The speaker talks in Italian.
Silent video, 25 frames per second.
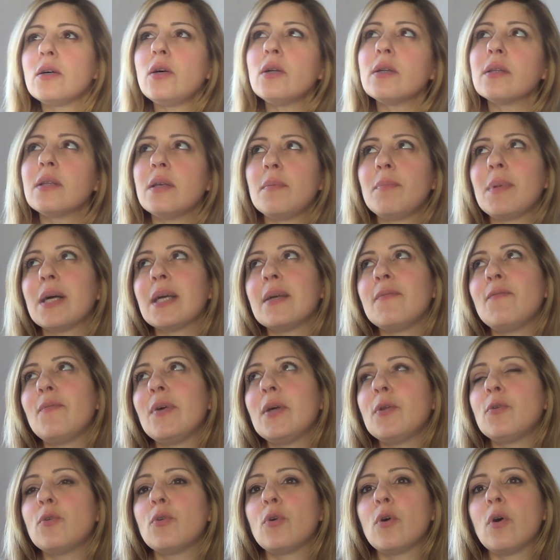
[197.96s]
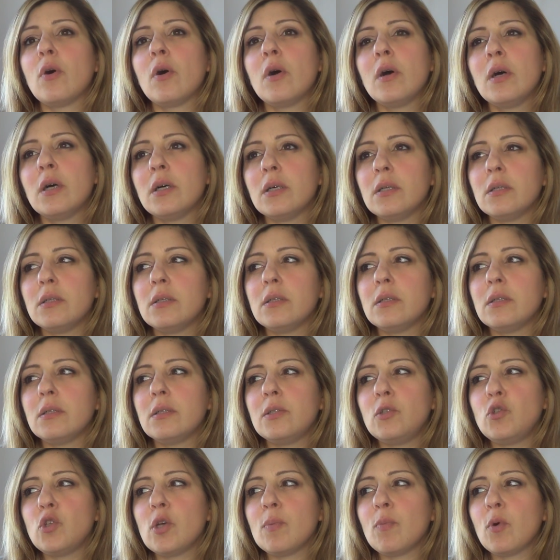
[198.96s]
corte ma che vanno
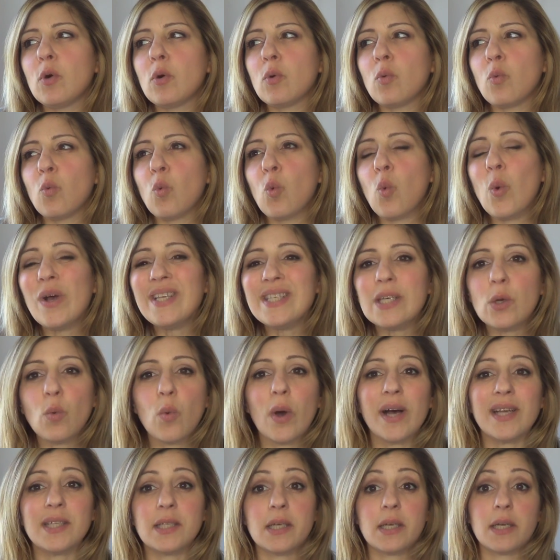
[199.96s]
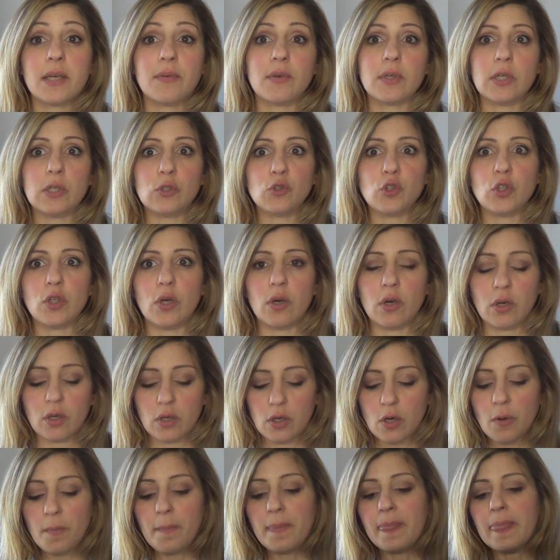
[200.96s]
eh, diciamo quasi quasi arrivano al
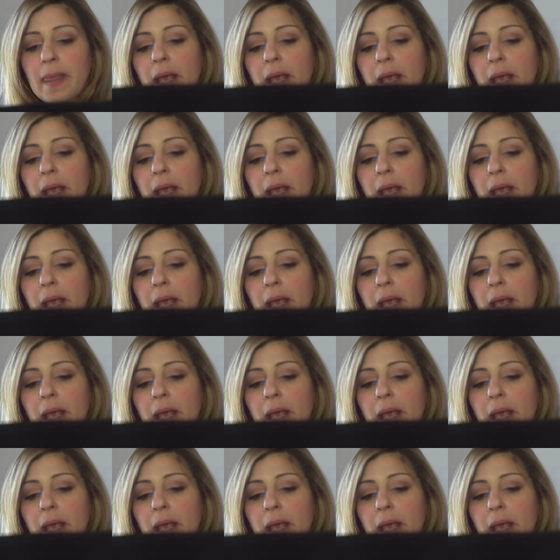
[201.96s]
ginocchio